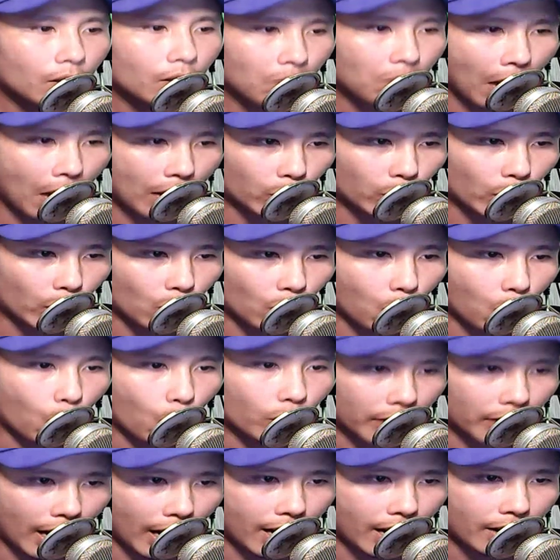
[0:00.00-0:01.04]
ba tùy tùng của
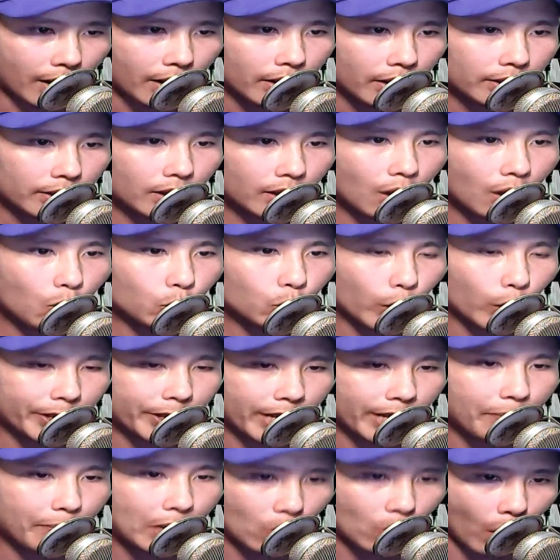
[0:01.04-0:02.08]
ta sẽ không chuyển
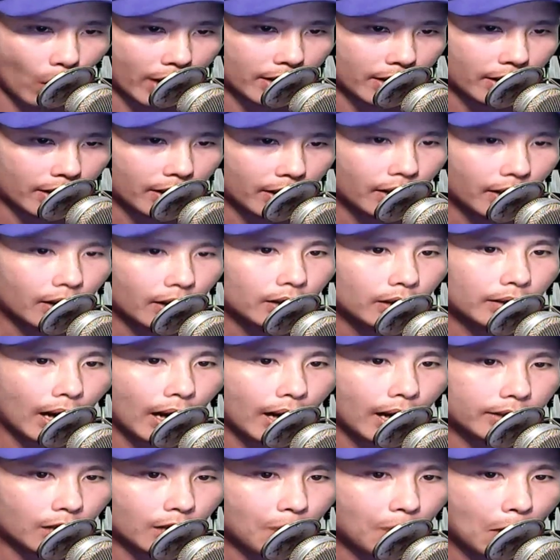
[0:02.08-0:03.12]
ra bên ngoài
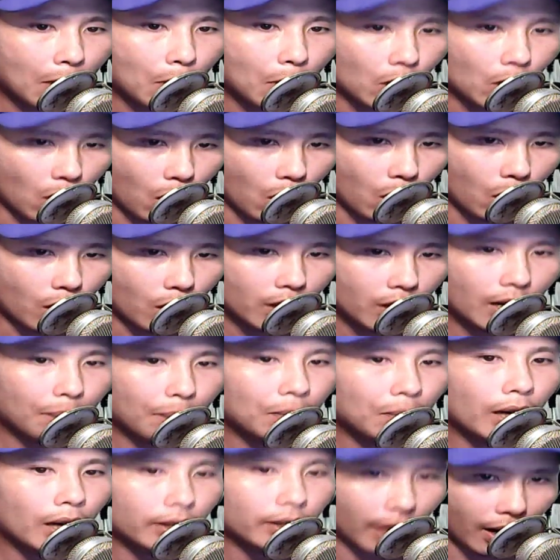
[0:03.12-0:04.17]
Ta sẽ bảo bọn họ
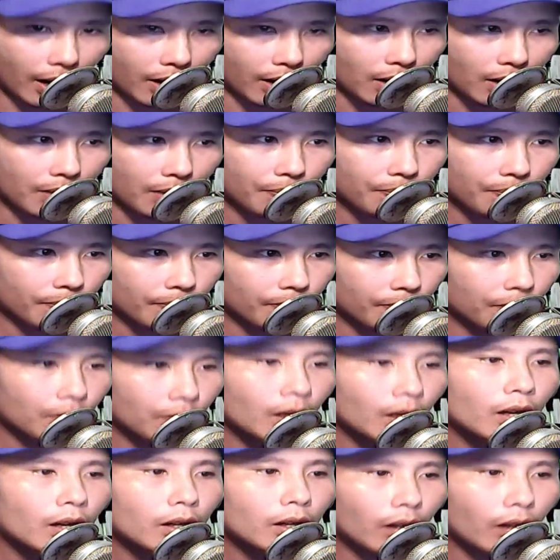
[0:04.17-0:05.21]
lập lời thề
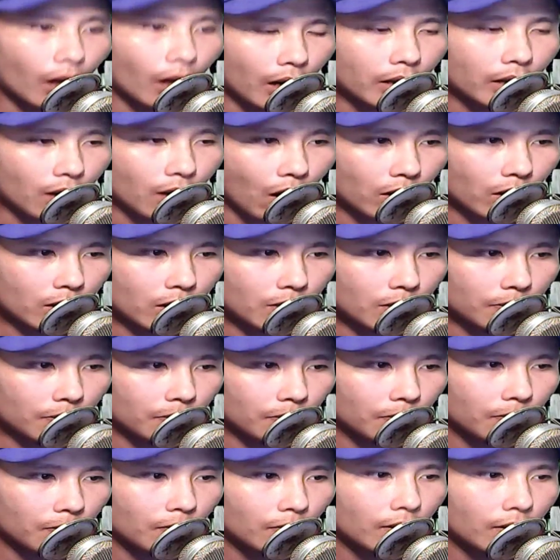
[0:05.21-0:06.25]
Kỳ Linh nói
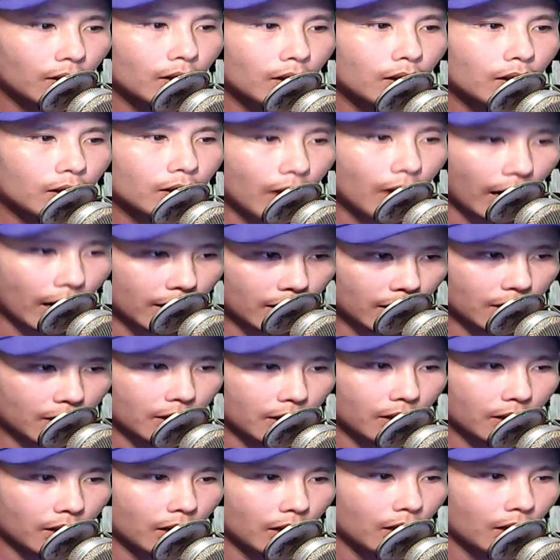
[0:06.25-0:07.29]
Này
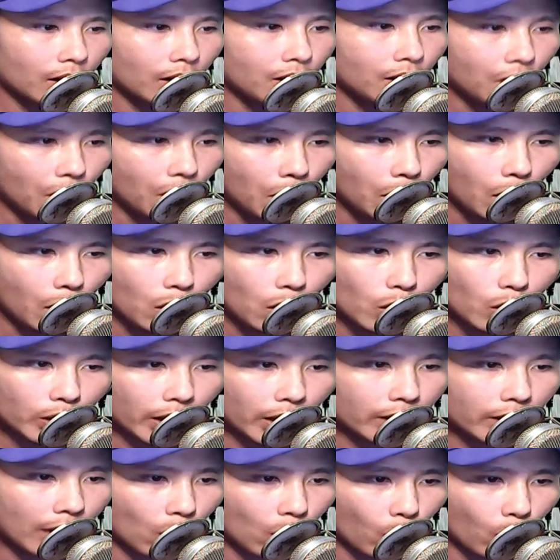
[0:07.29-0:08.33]
Lôi
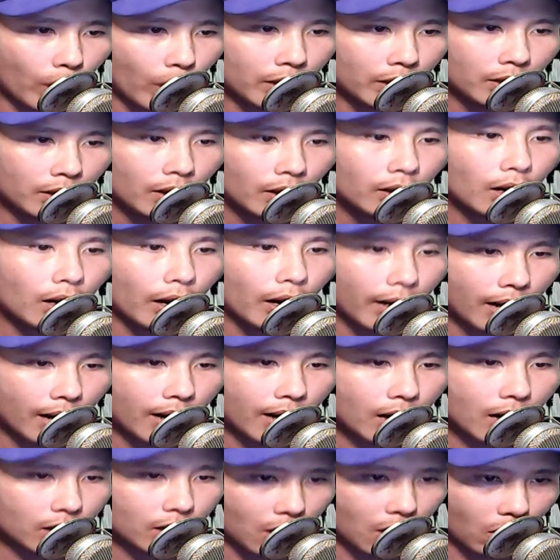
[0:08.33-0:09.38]
tân đạo quân cười hăng
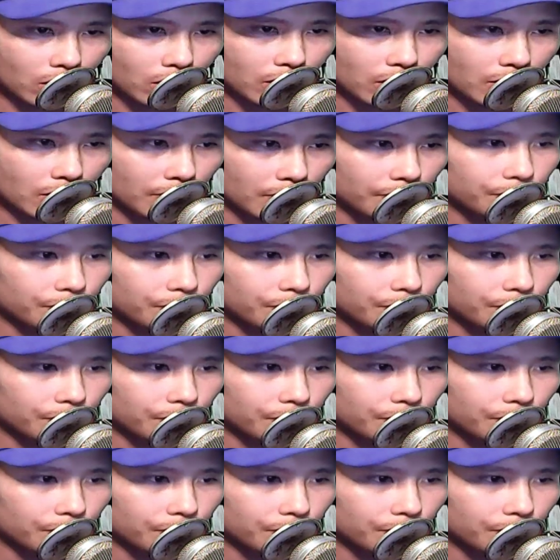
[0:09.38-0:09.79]
hắc nói